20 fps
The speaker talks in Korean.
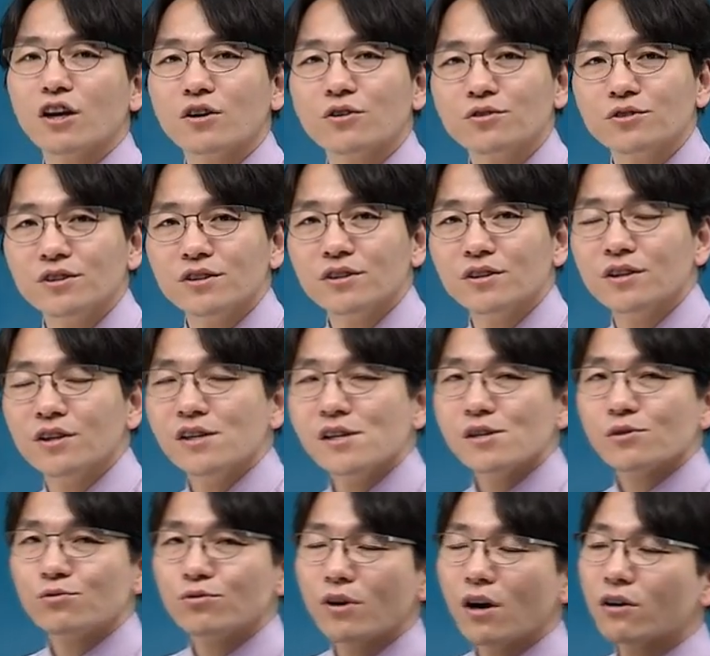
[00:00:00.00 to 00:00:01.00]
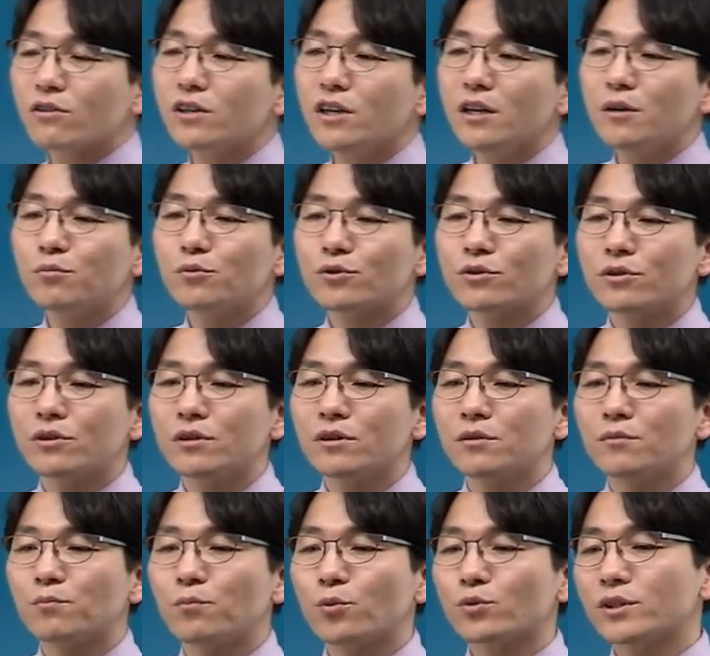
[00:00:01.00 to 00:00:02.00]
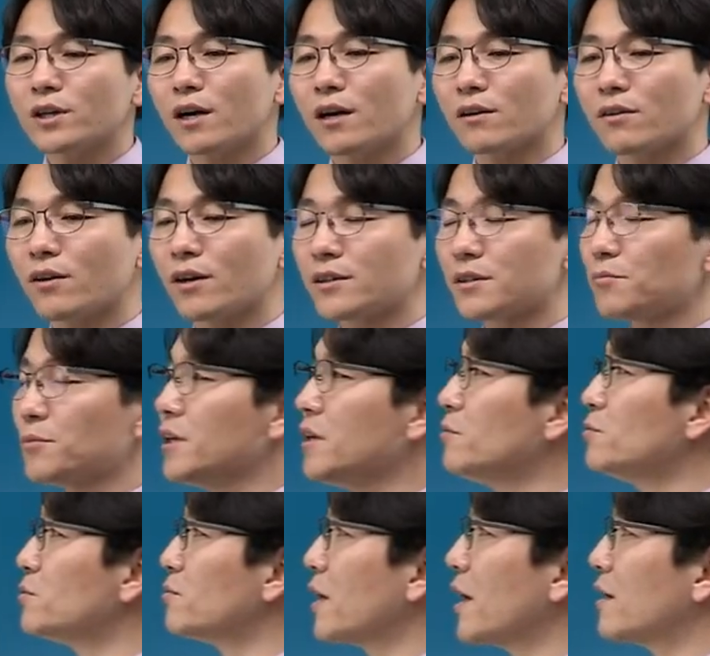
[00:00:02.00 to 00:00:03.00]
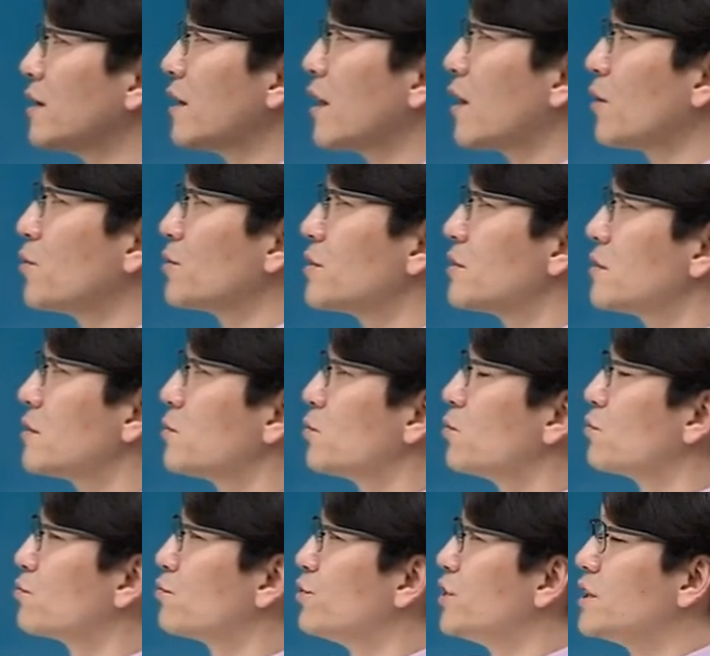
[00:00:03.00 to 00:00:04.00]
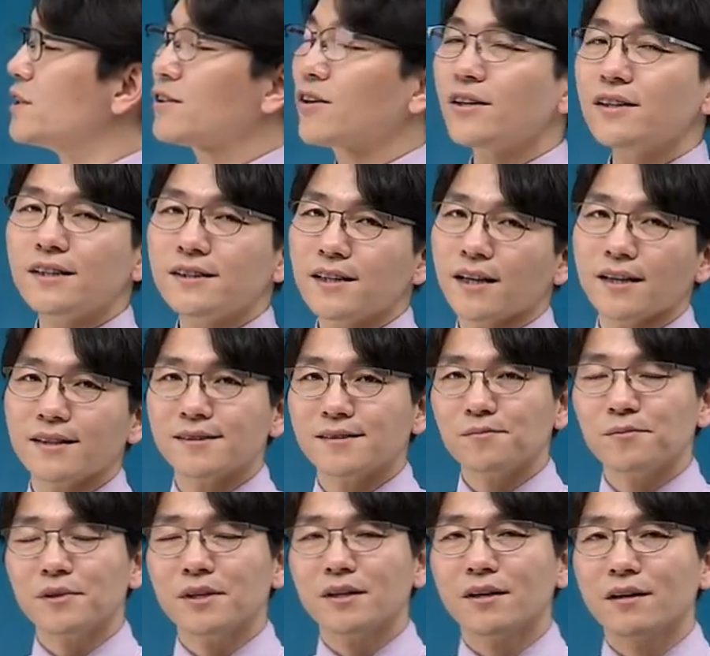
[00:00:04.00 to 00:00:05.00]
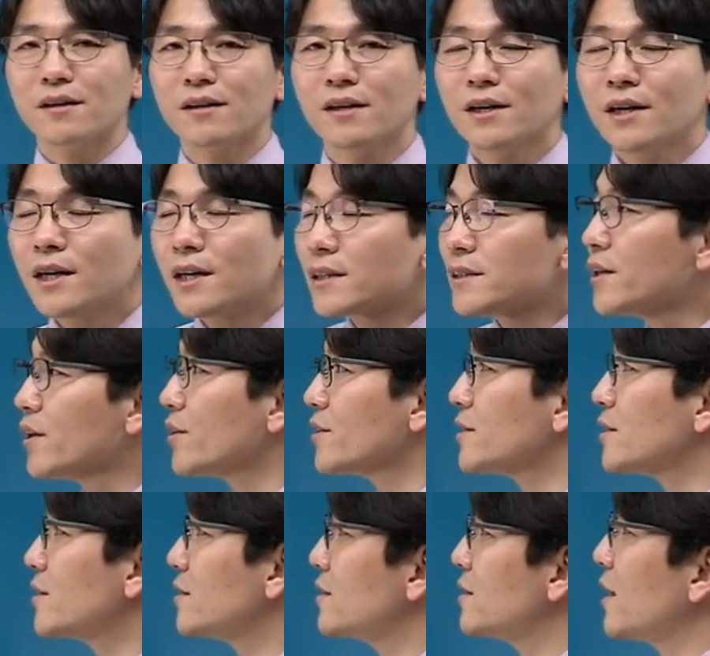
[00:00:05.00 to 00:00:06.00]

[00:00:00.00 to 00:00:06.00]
당연히. 국가 그 일부를 보장할 것 같으면 일부만 한다라고 굳이 써야 되지 않겠습니까? 근데 여기서는